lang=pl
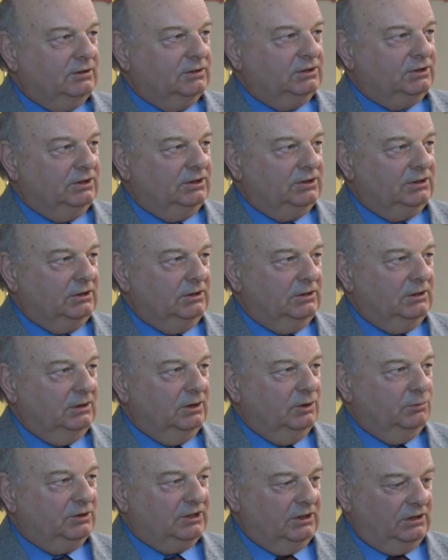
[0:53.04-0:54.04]
Kościerzyny,
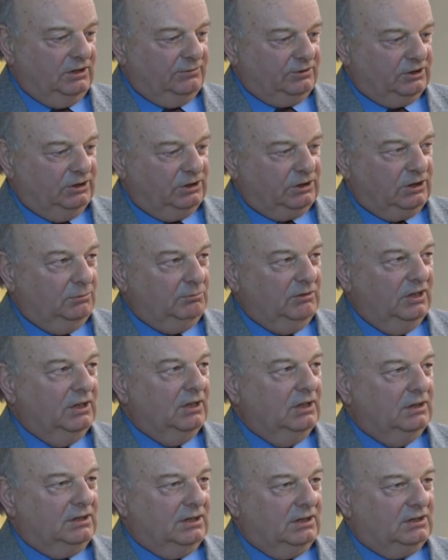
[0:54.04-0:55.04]
przede wszystkim
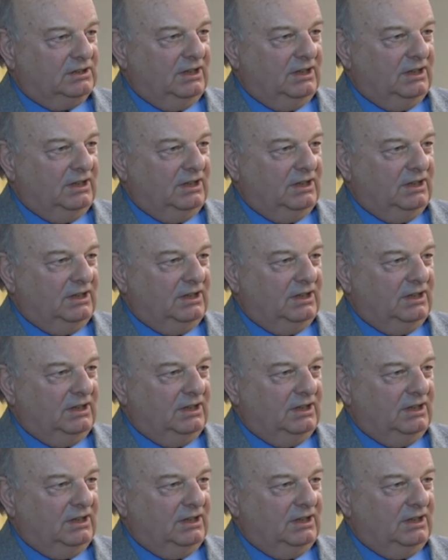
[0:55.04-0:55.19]
tych